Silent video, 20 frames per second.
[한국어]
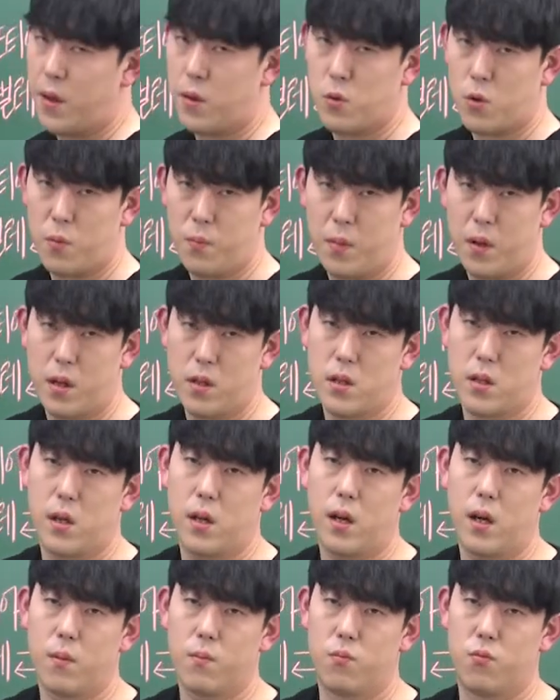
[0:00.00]
생존
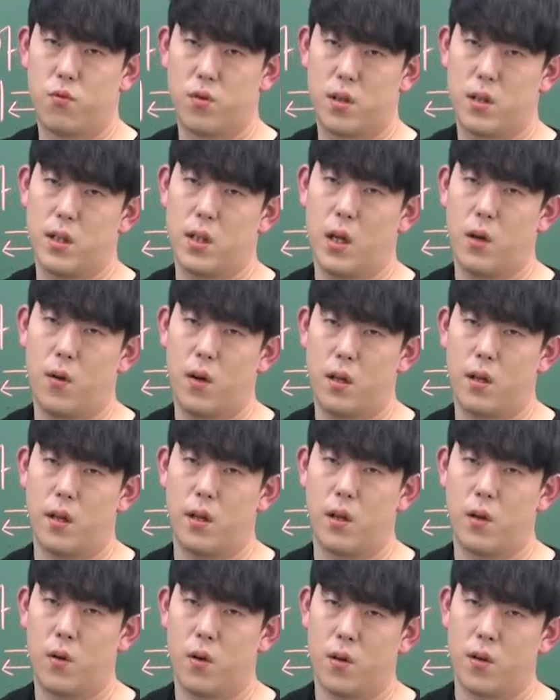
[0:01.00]
방식이랑 무슨 상관이
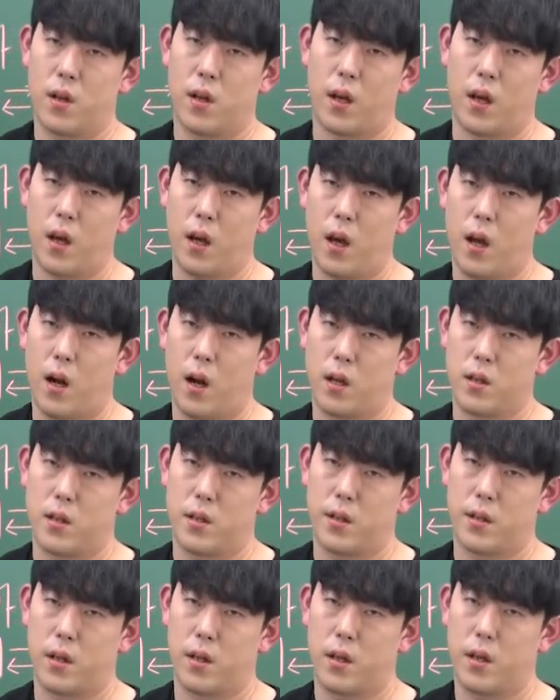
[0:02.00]
있는 건데 라는
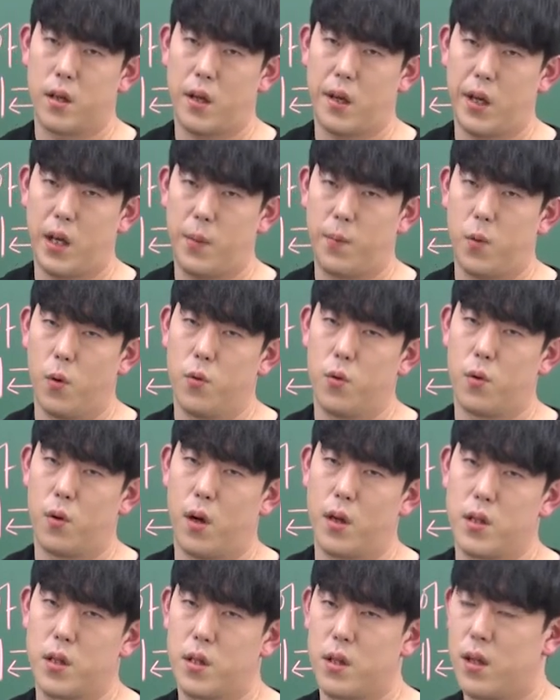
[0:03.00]
생각은 기본으로
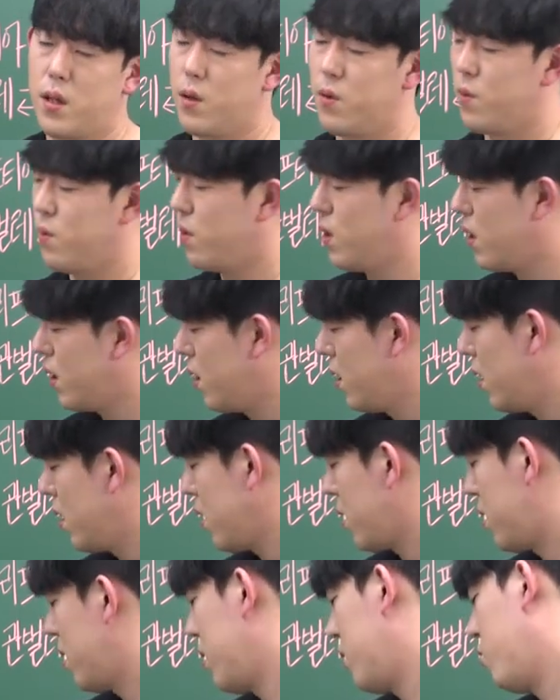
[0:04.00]
하신다고
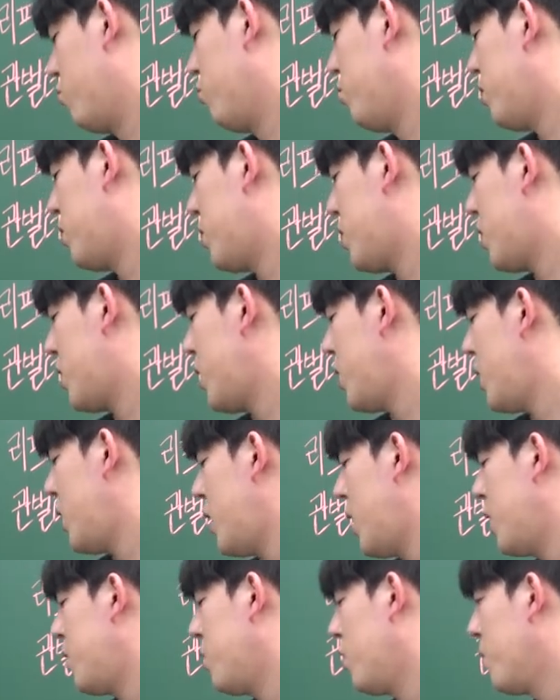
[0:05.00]
그
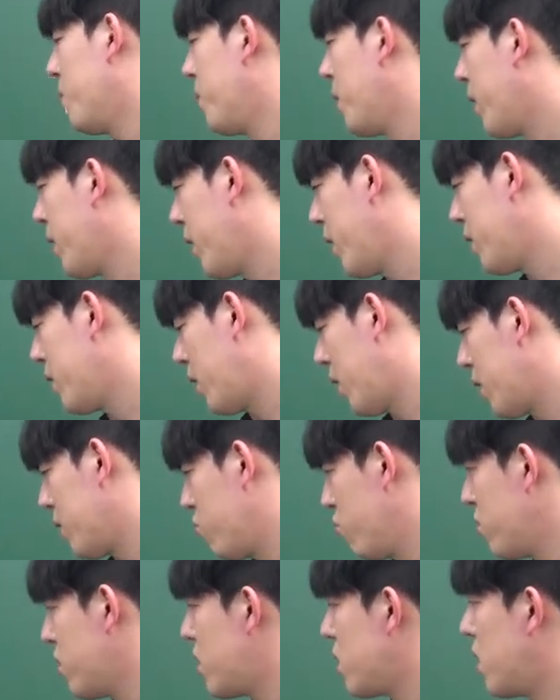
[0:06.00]
눈치라는 건 말이야 얘들아
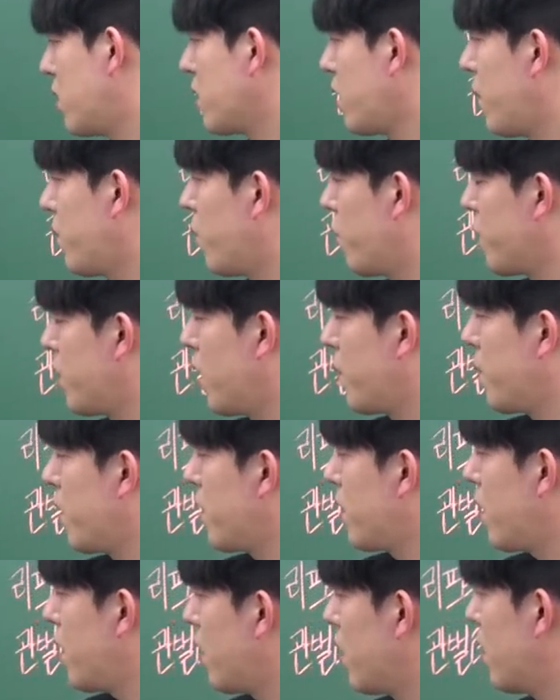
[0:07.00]
눈치라는 게
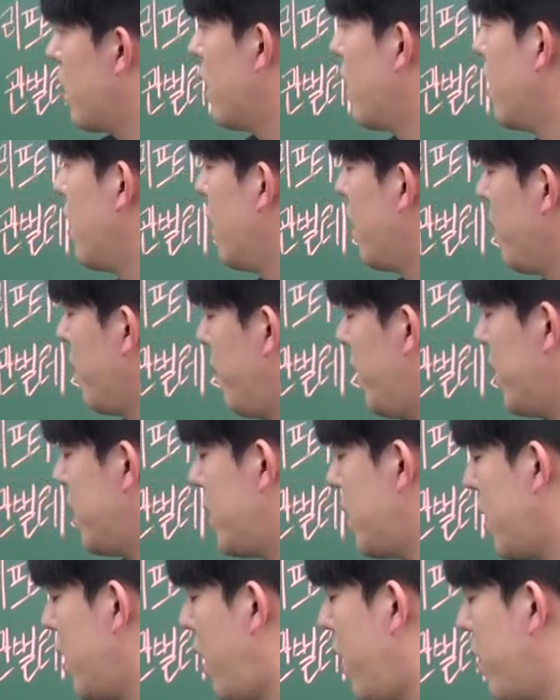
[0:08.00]
뭐냐면은
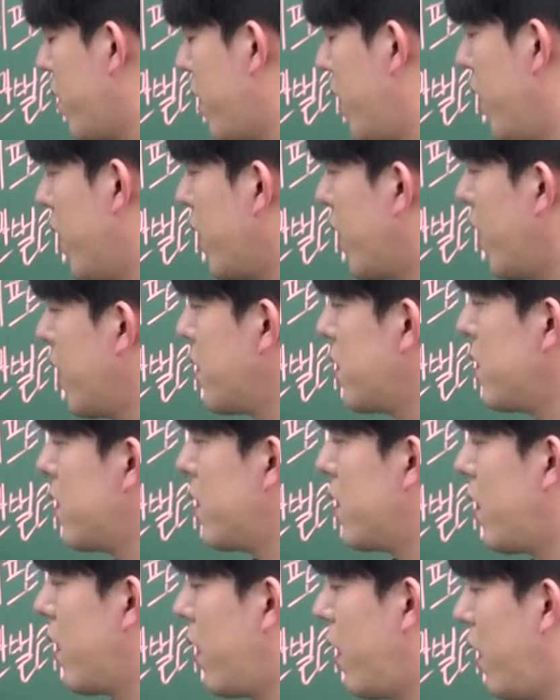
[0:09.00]
필자가 이렇게 얘기했을
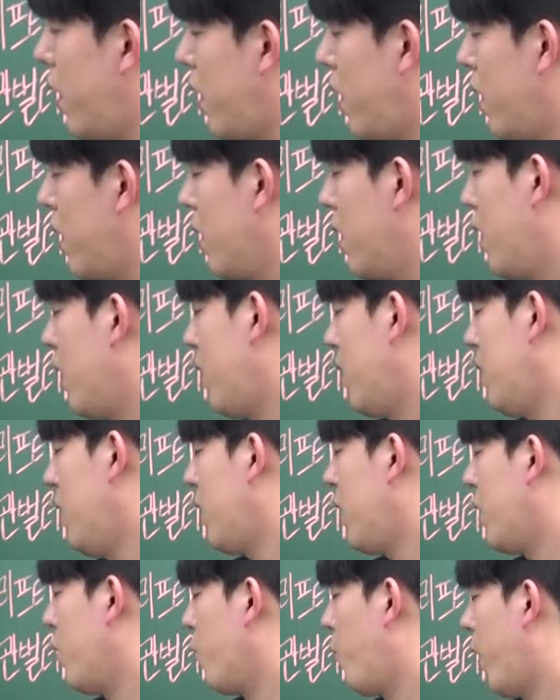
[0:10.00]
때 이
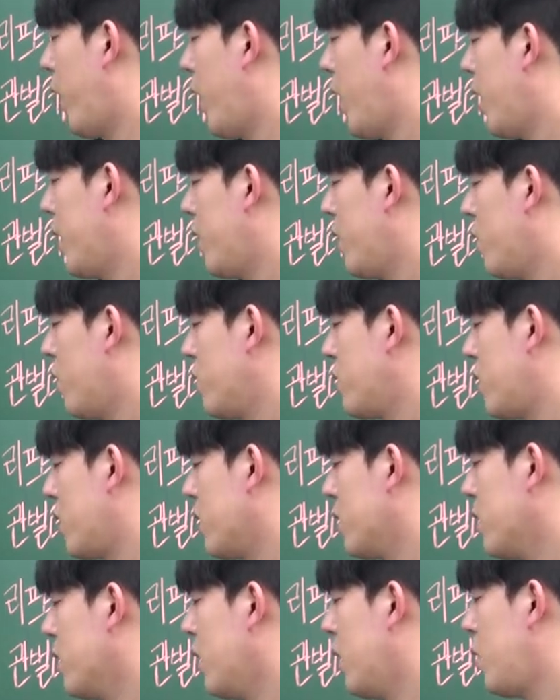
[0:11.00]
얘기를 왜 하는
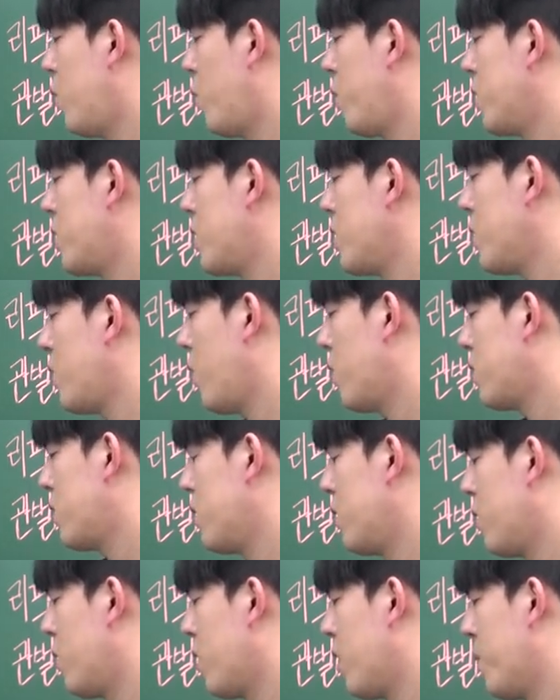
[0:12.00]
건지 의도를 신경
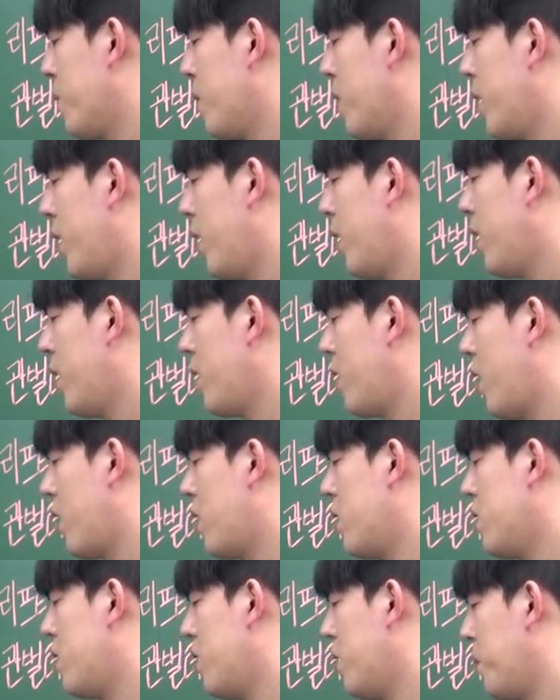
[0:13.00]
쓰는 거란 말이야
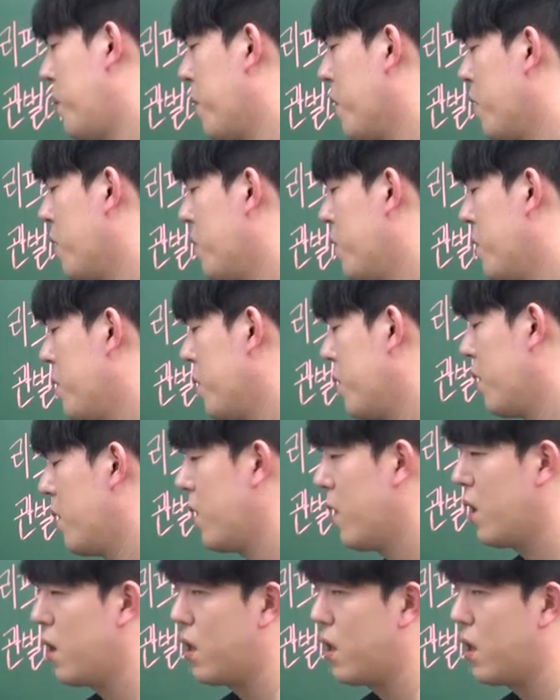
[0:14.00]
예를 들면